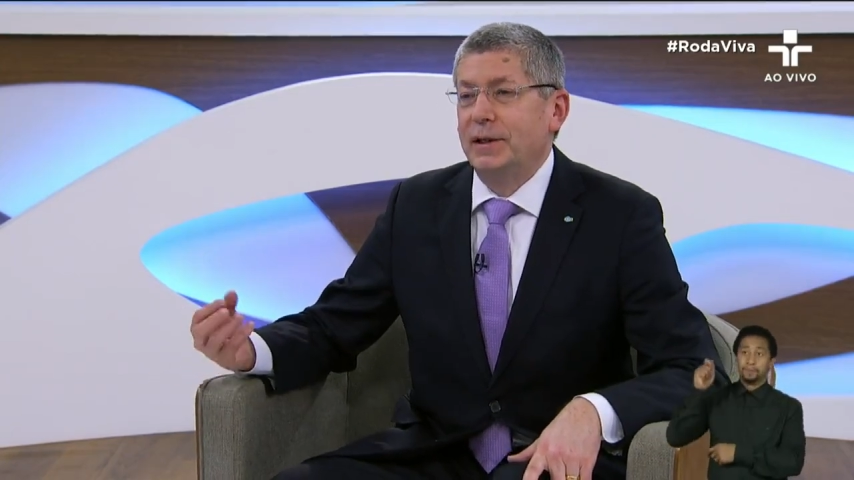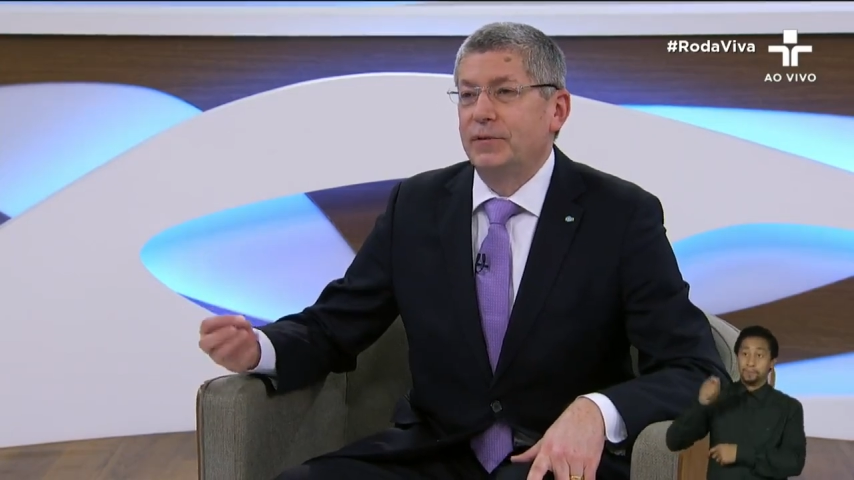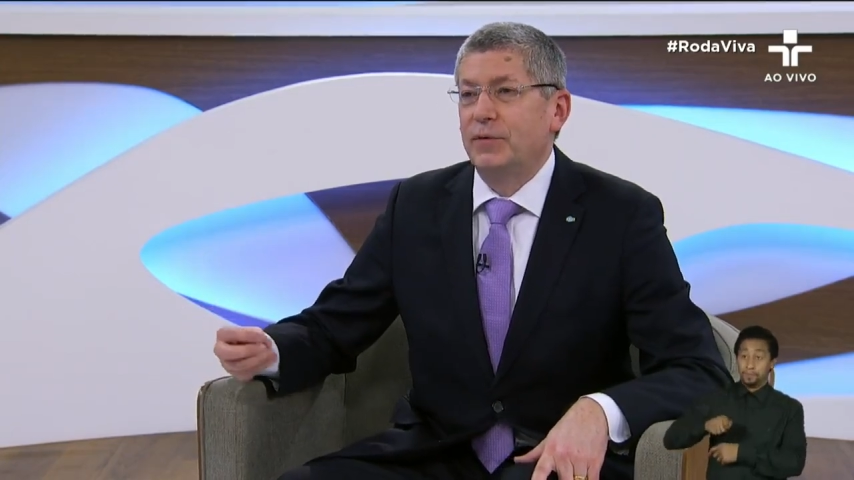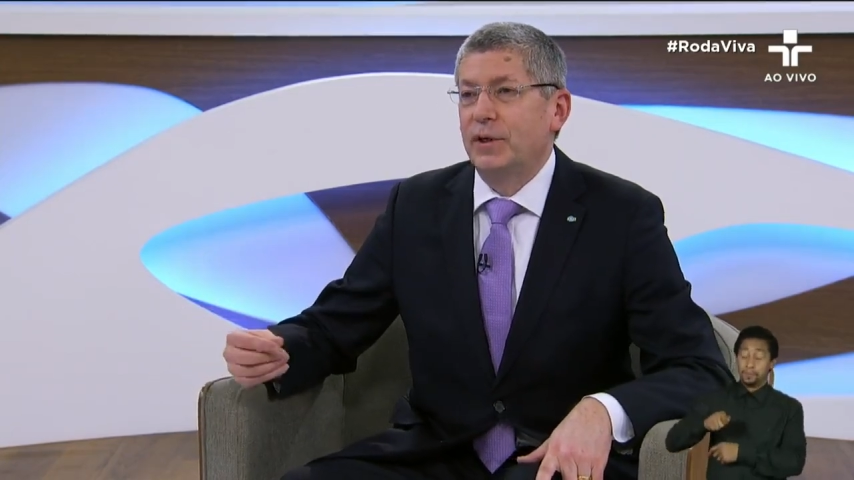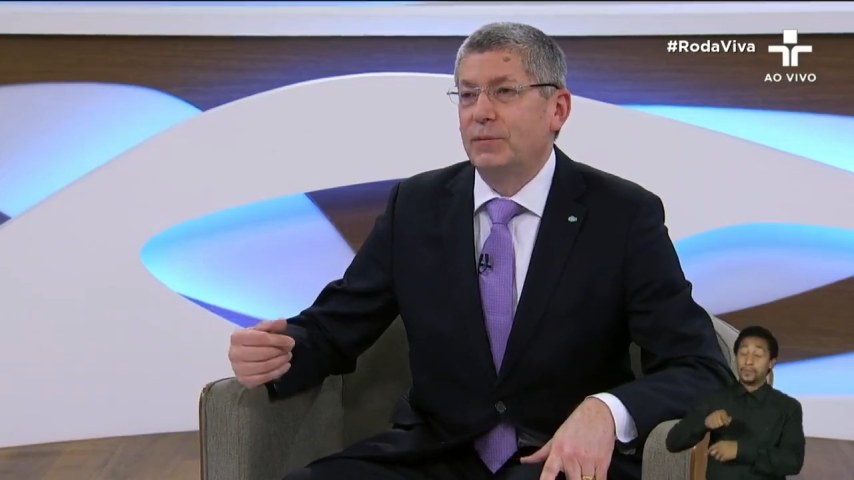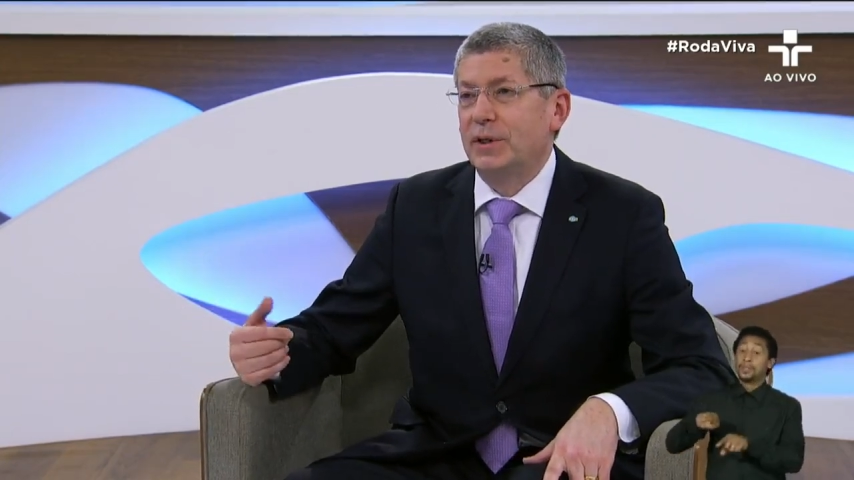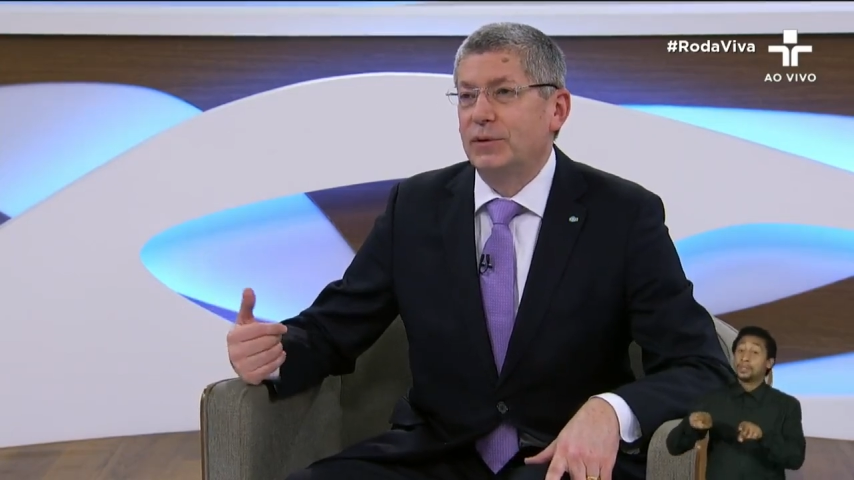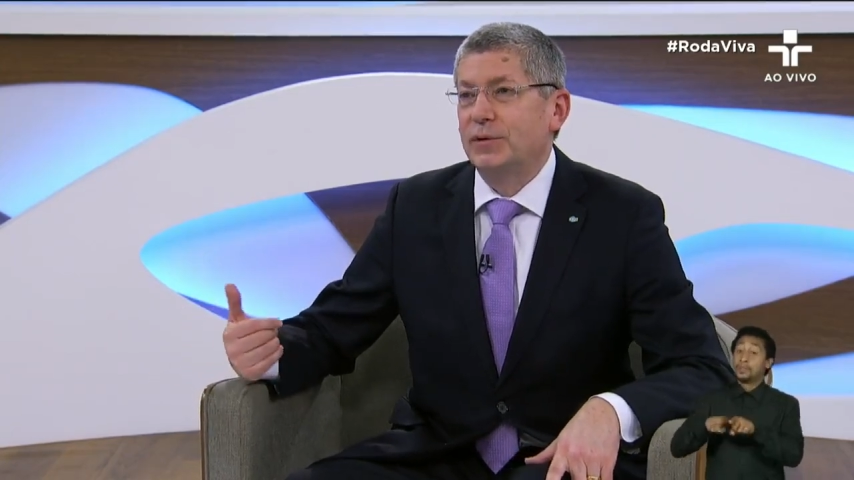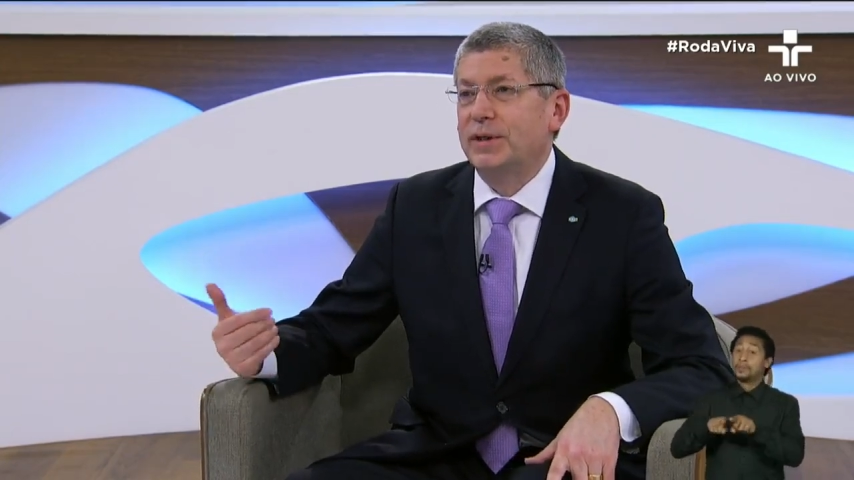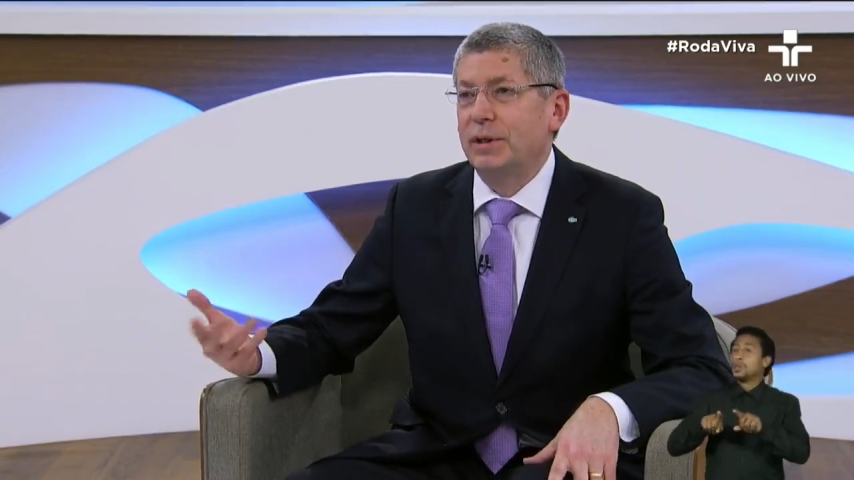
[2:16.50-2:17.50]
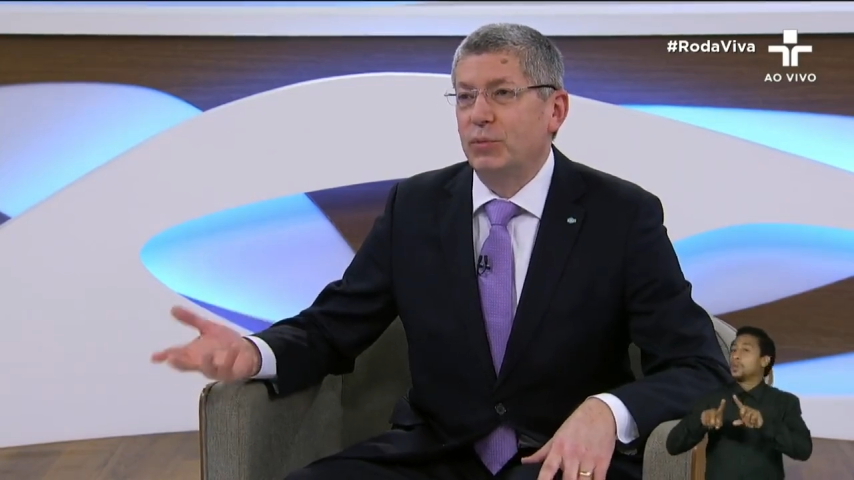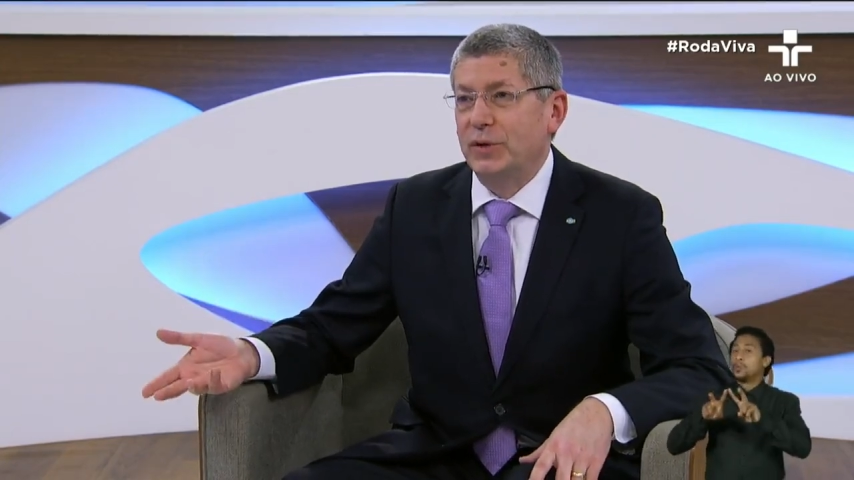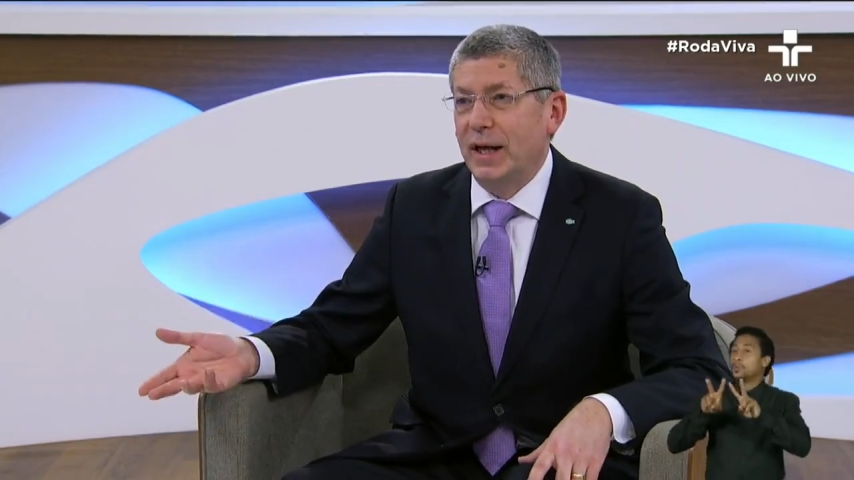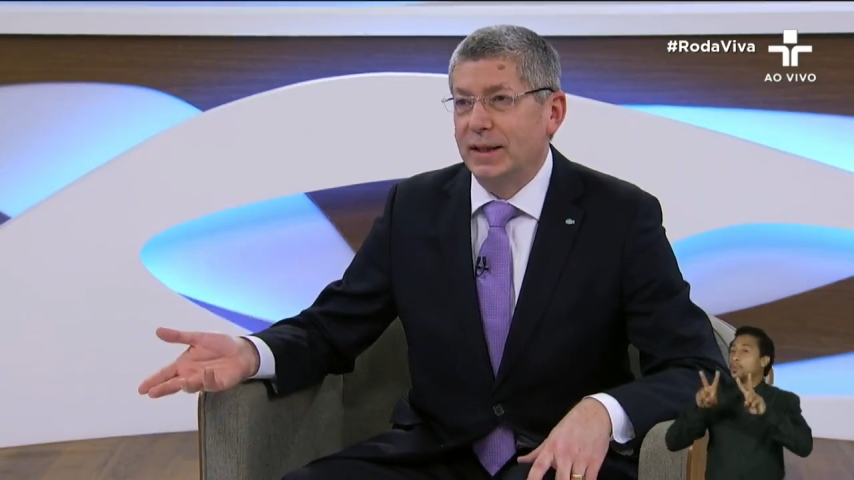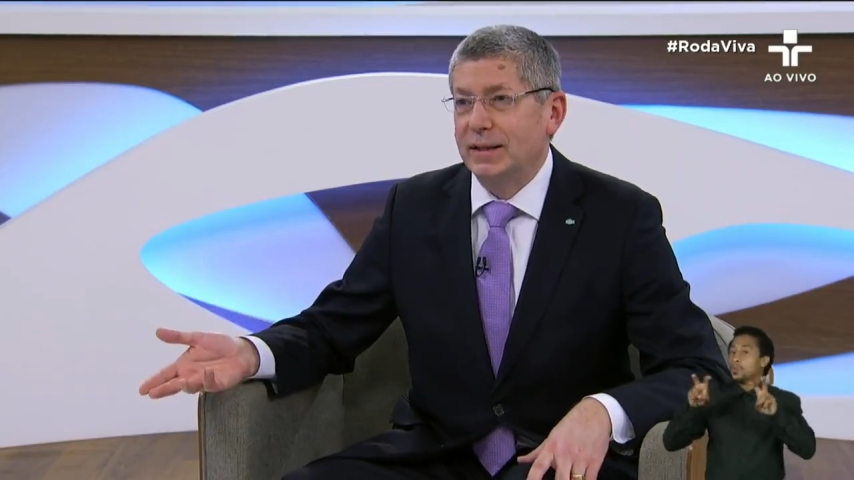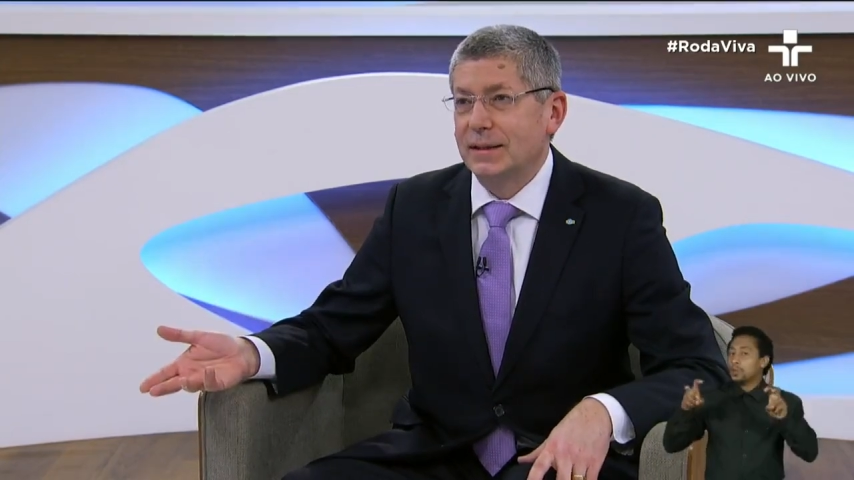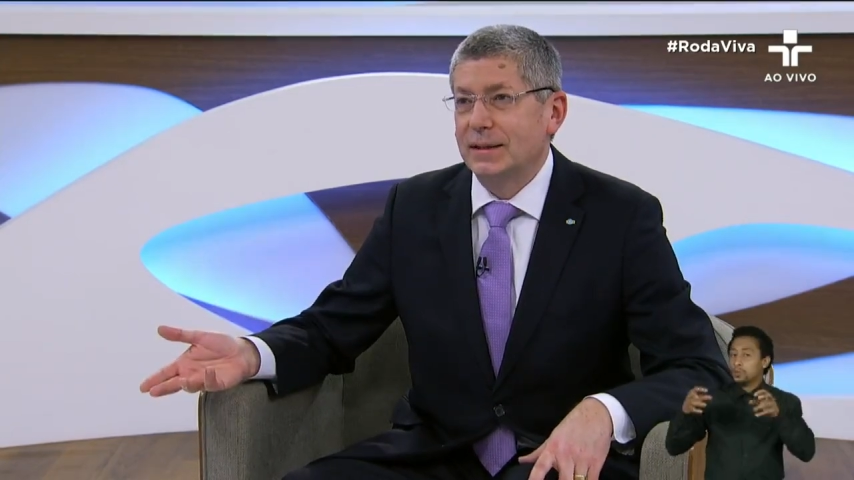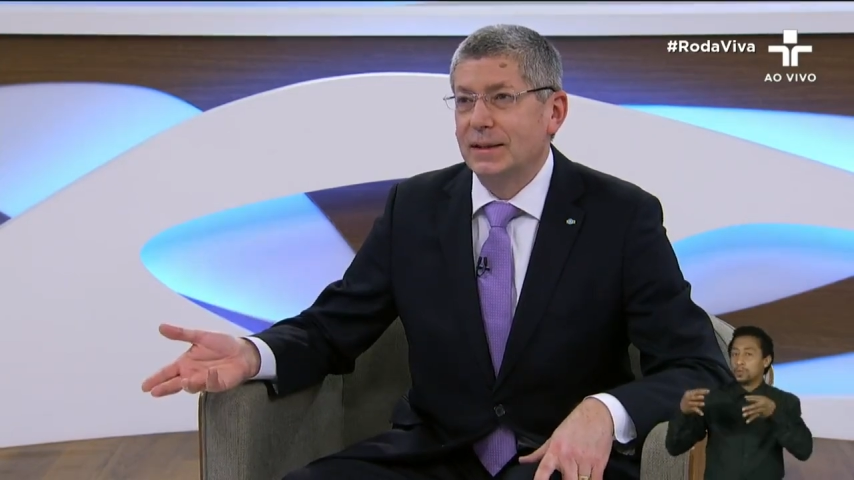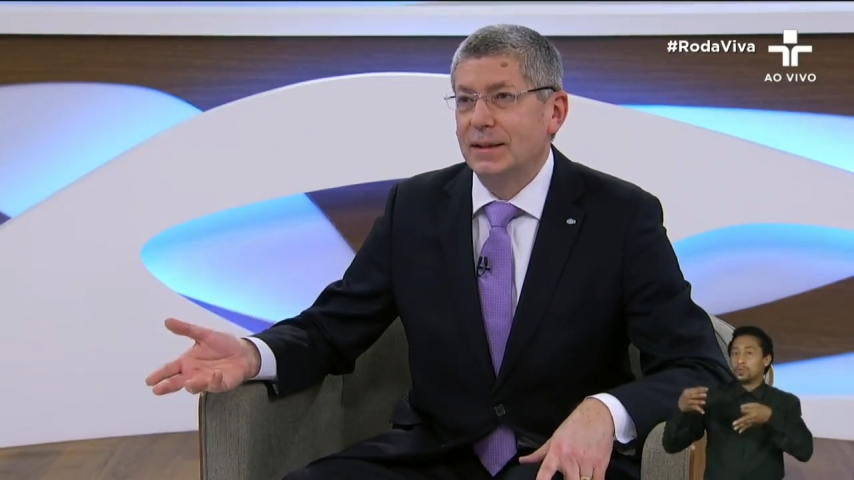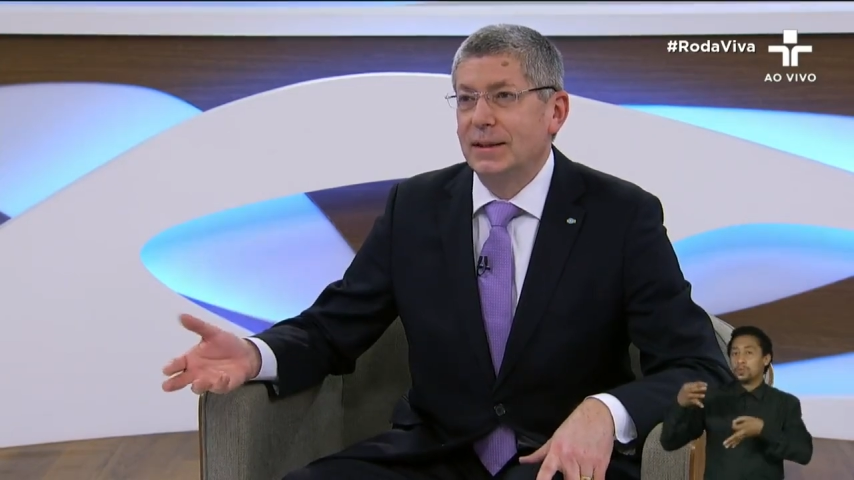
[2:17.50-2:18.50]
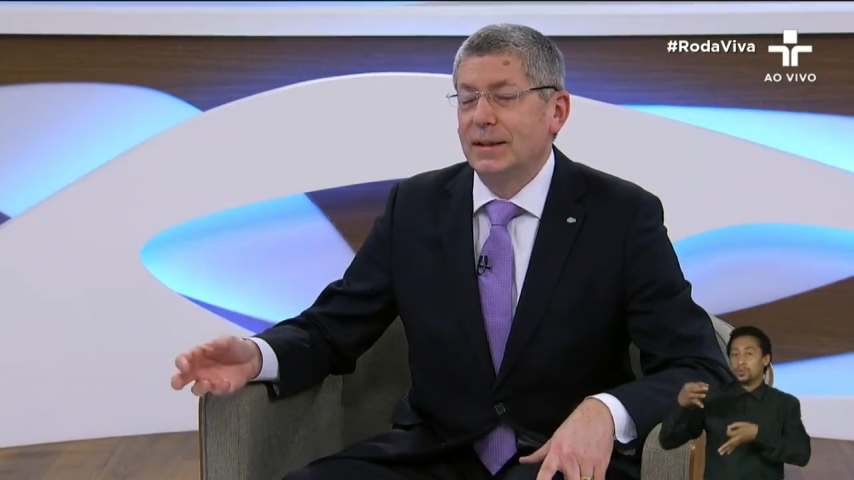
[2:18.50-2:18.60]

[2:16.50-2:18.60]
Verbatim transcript: reforma dos tribunais,